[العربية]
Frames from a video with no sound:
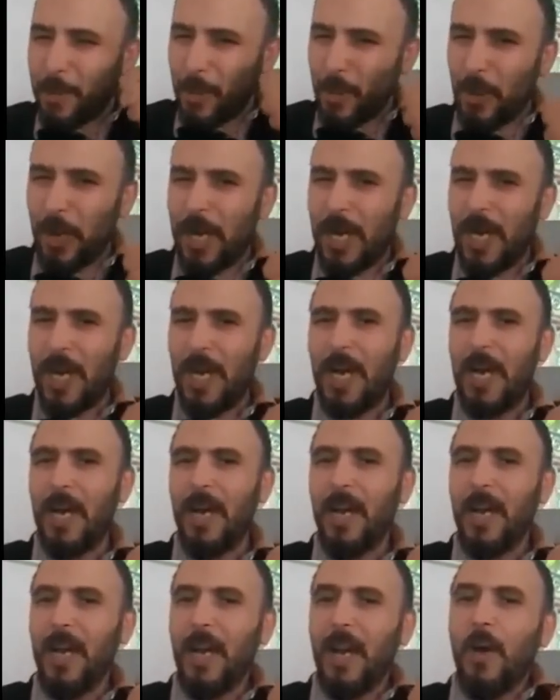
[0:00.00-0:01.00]

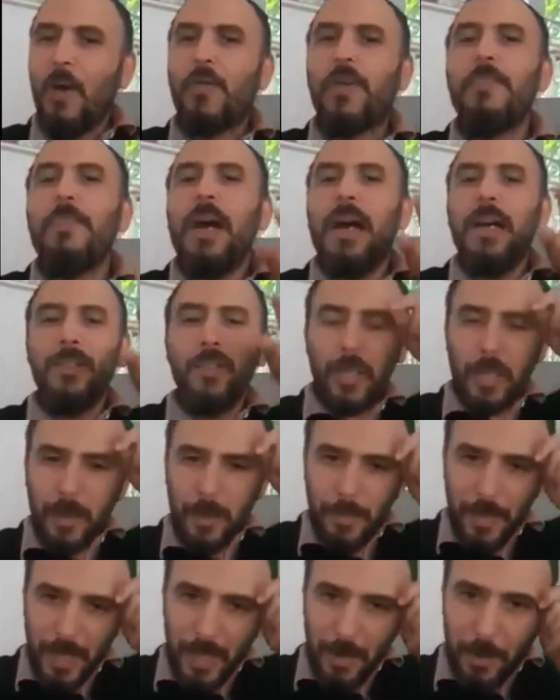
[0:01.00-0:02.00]
بوها فما حاجه
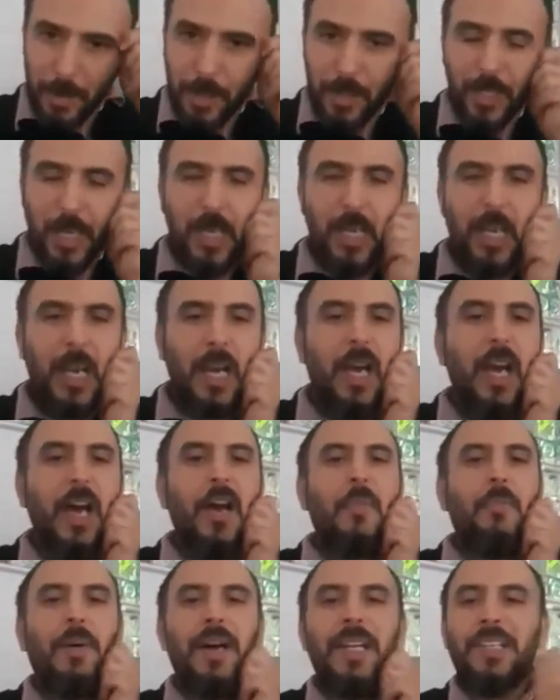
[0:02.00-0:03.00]
اخرى ربي نحب نرد عليها
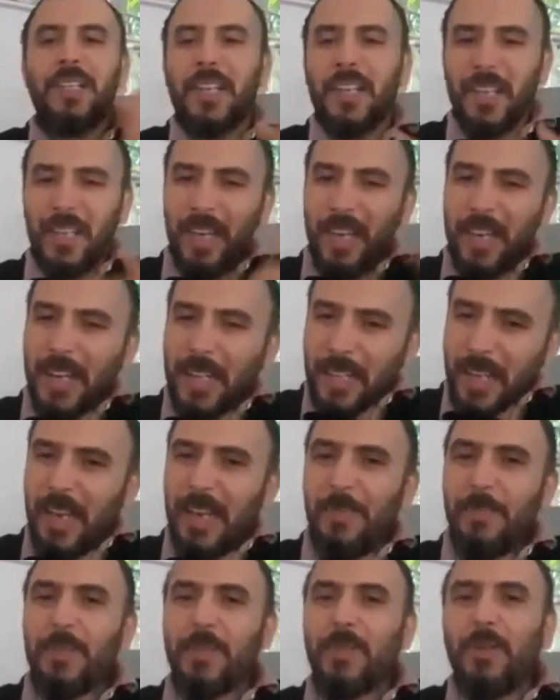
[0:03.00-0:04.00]
برشا كي انا
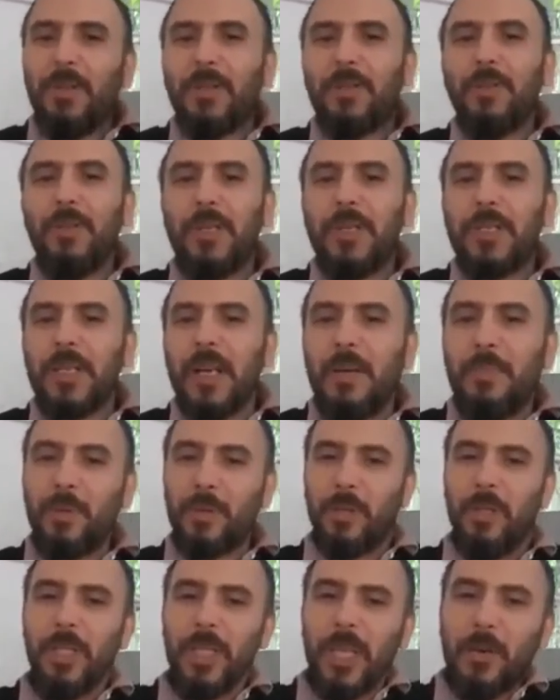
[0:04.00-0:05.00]
تكلمت قلت تونس
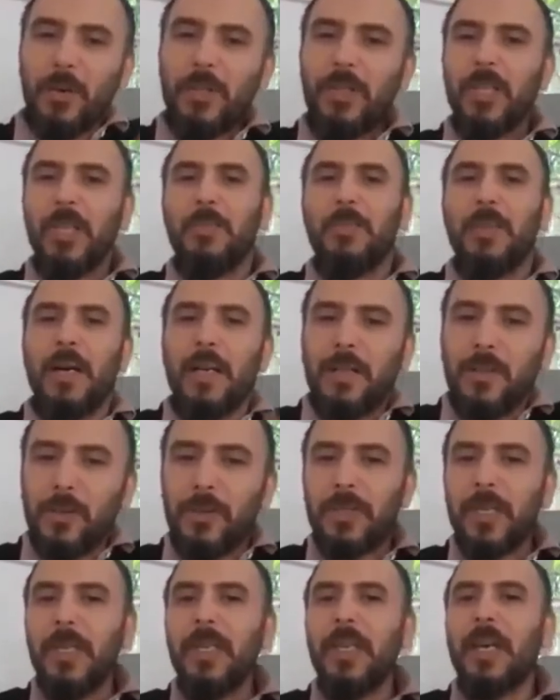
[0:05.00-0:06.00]
ابو الدنيا والسينما
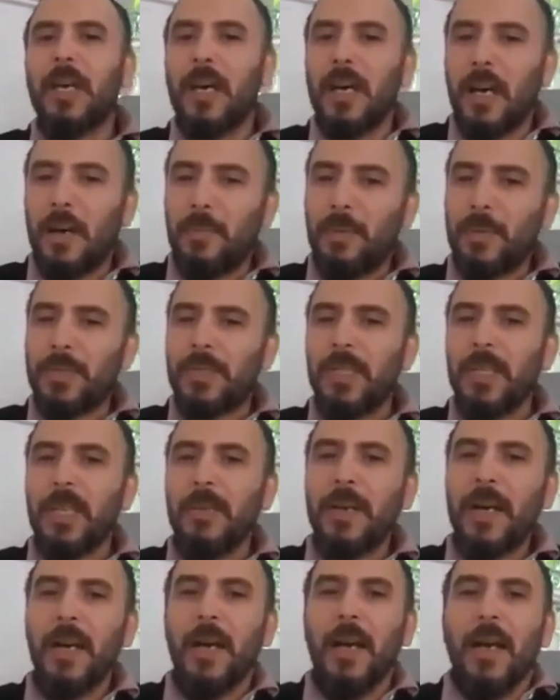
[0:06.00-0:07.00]
التونسيه ابو
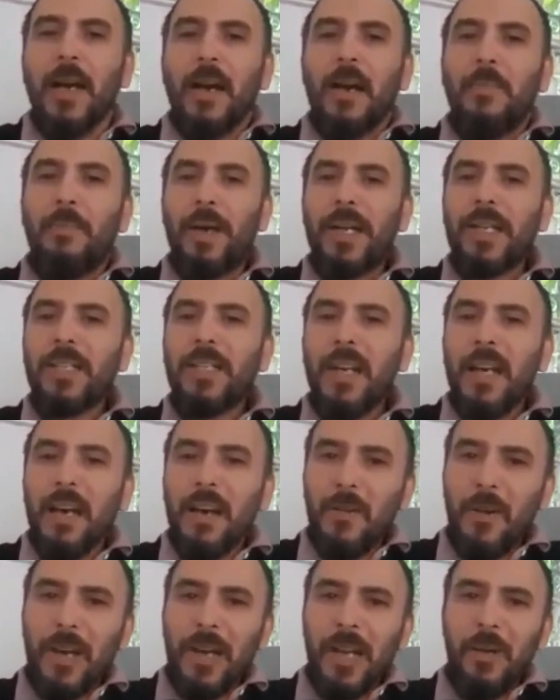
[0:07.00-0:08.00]
السينما
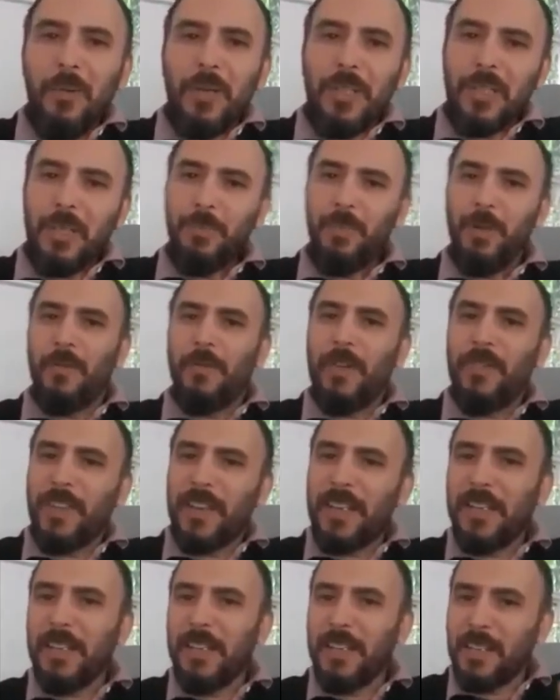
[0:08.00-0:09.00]
برشا ولاو يسبوا في
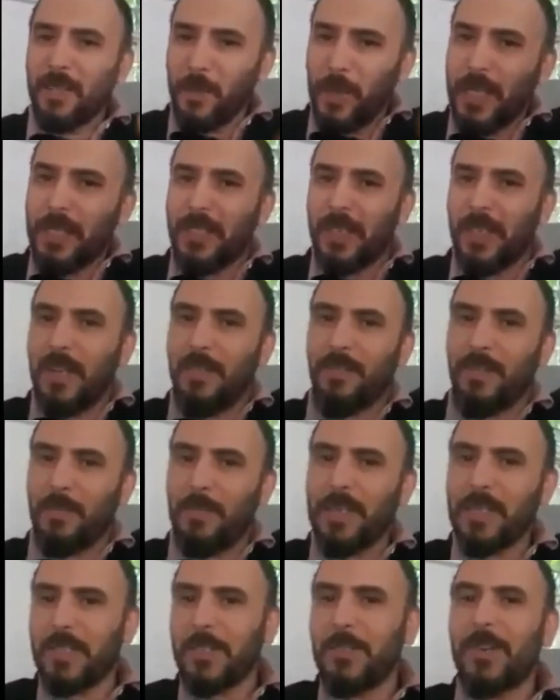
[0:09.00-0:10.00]
الفنانين التوانسه اللي في
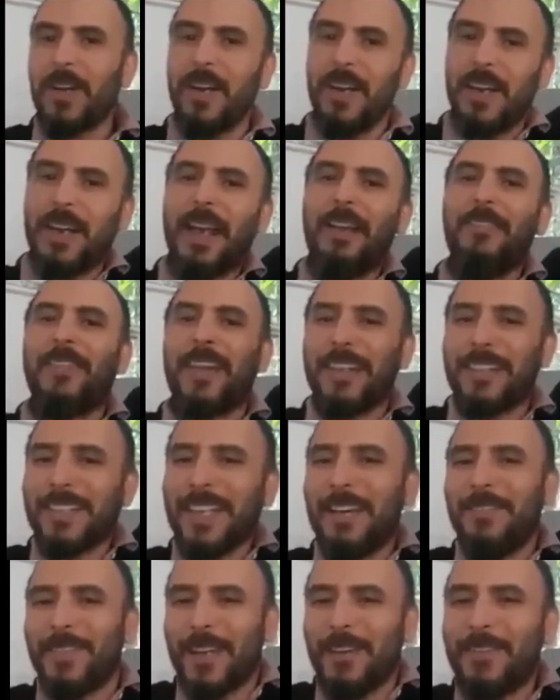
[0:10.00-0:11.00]
مصر وقال لك هاكا
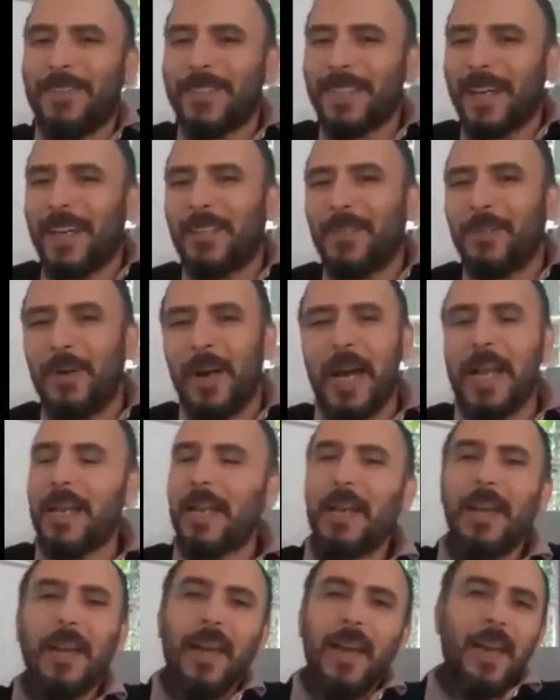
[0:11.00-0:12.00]
جاونا ويستقاتوا
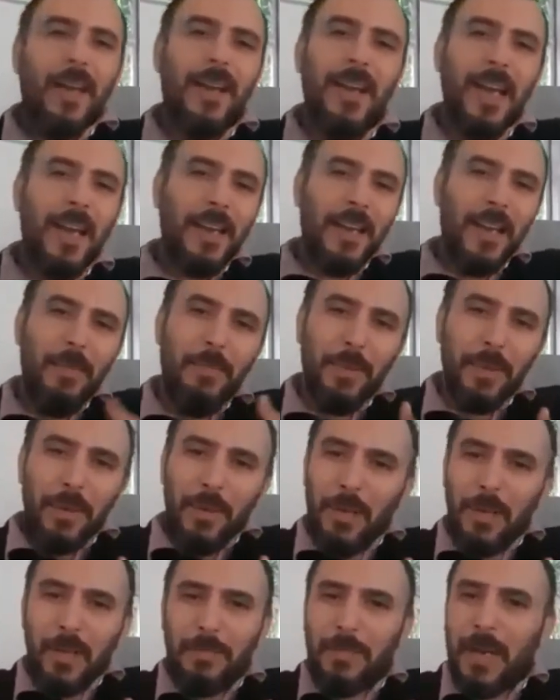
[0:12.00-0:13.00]
عنا لا نحب
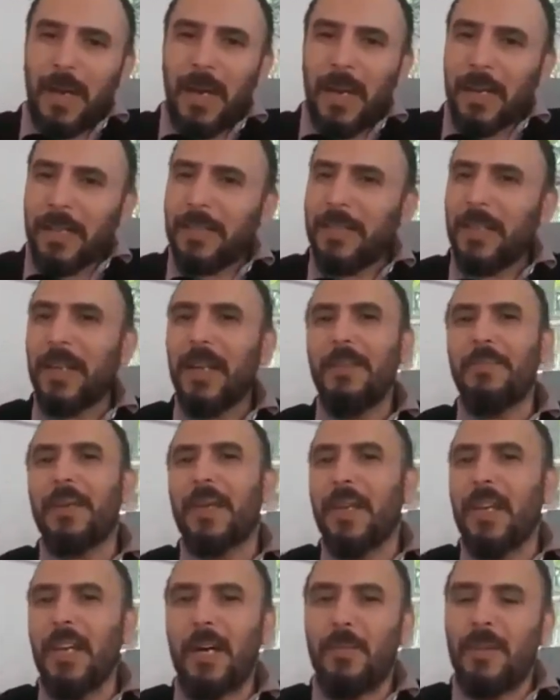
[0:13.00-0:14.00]
نقول لكم مع
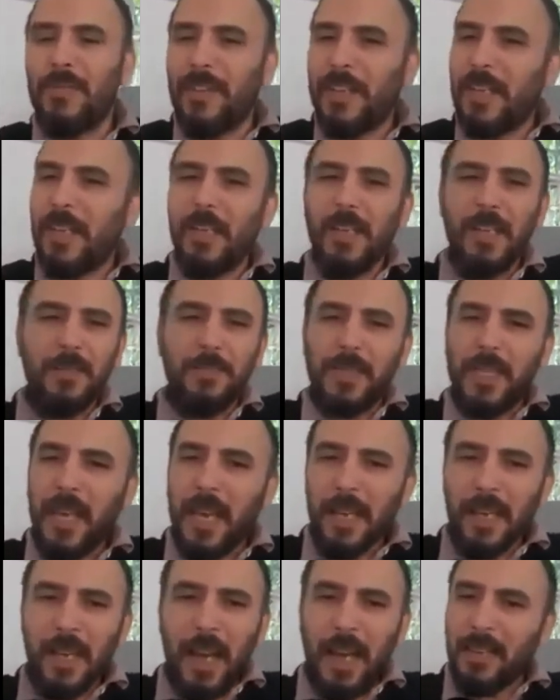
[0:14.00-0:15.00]
احترامي لهم الفنانين
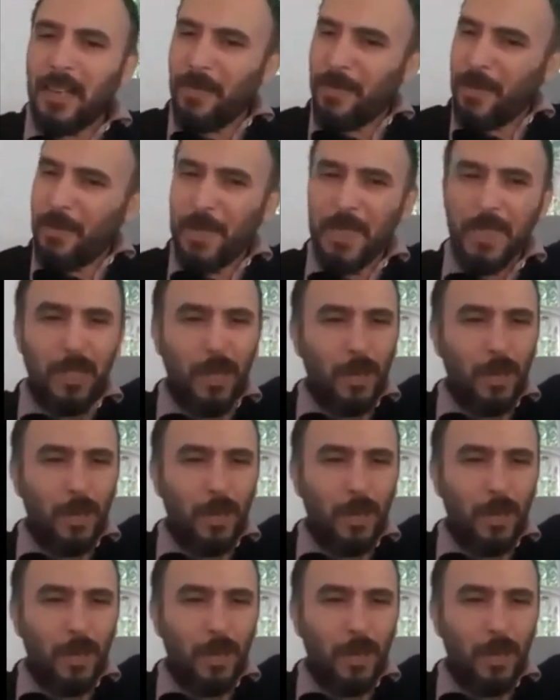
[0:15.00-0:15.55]
نتاعنا حتى في